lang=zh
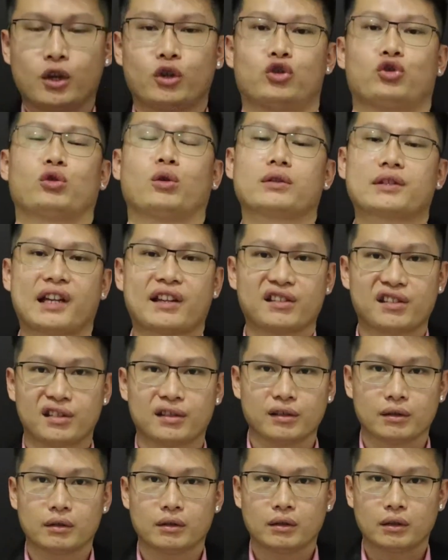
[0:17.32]
说三
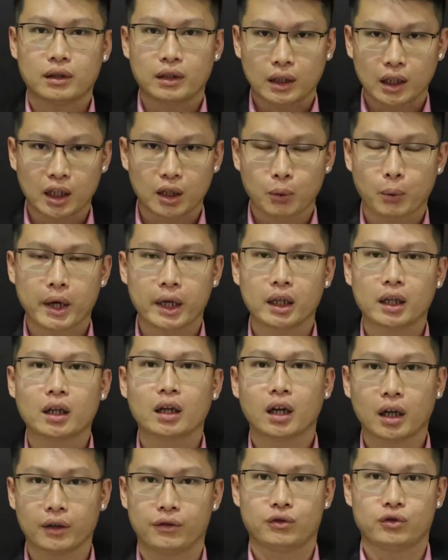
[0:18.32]
次，因为
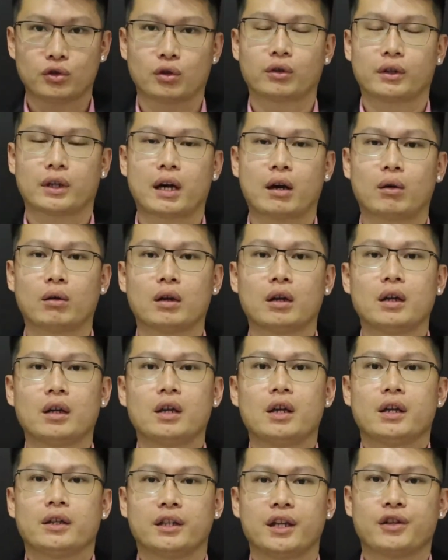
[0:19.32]
很重要。
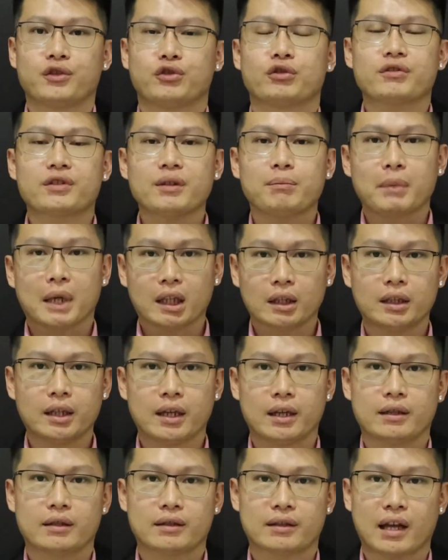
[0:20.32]
也就是明
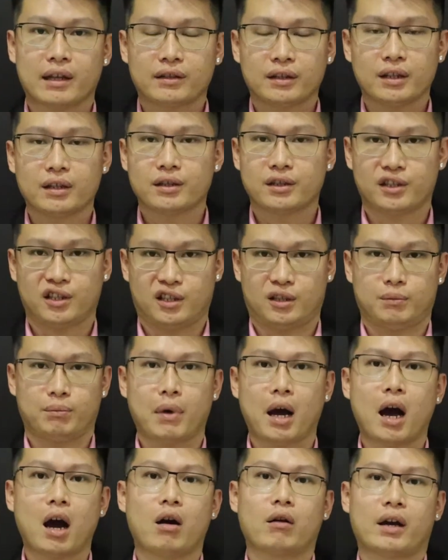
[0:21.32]
天三月十
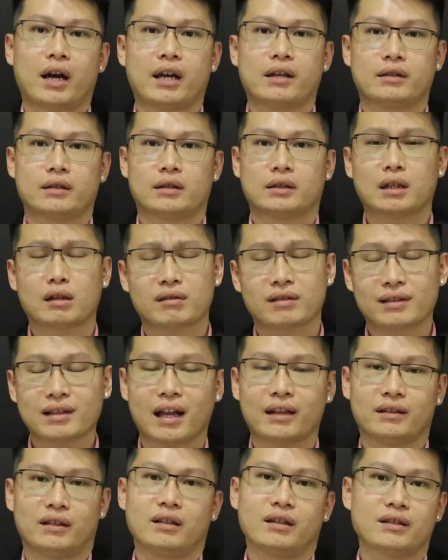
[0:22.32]
八号开始到
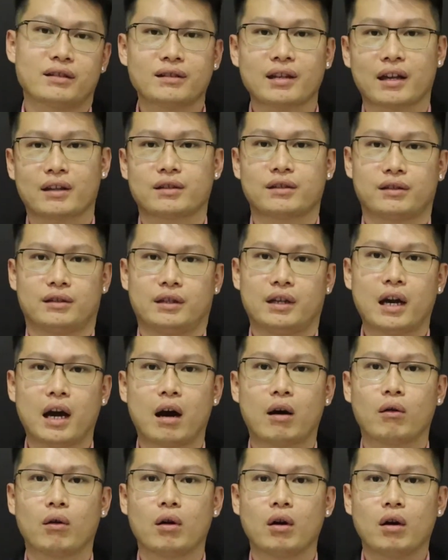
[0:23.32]
三月三十一
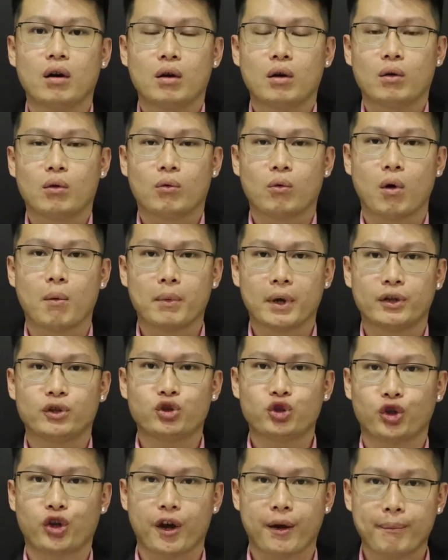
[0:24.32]
号，我们
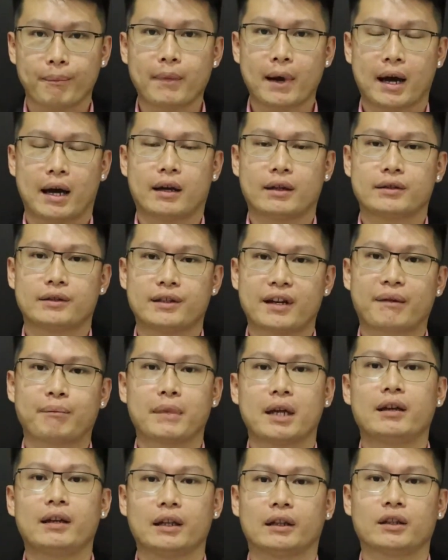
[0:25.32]
全马将
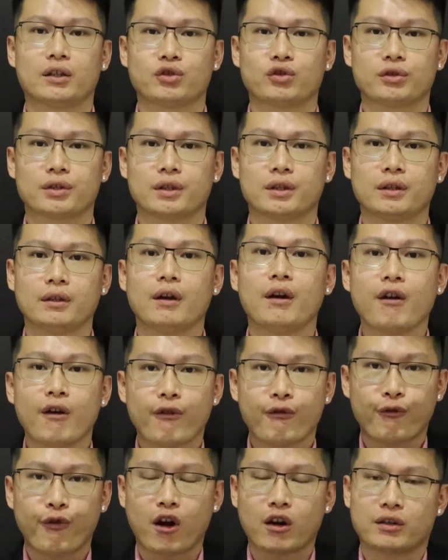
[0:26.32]
面临的就是
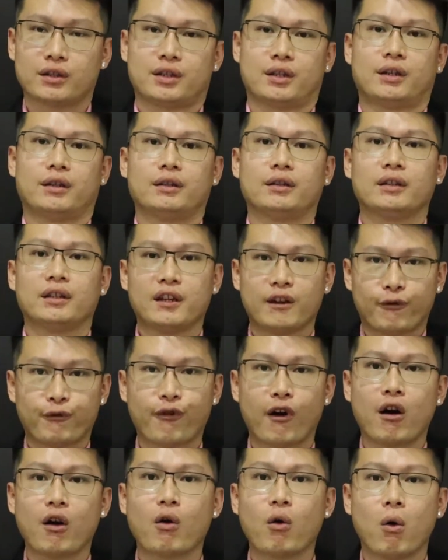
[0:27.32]
封城也
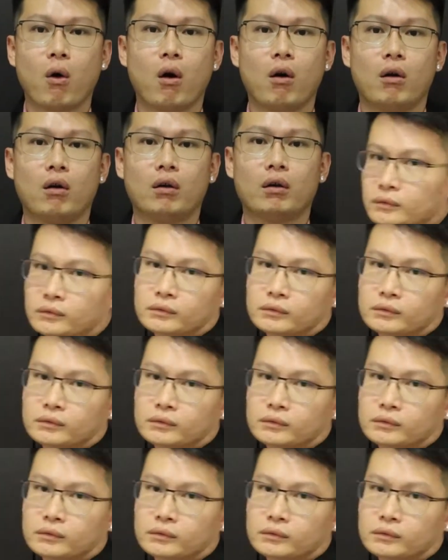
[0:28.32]
封国。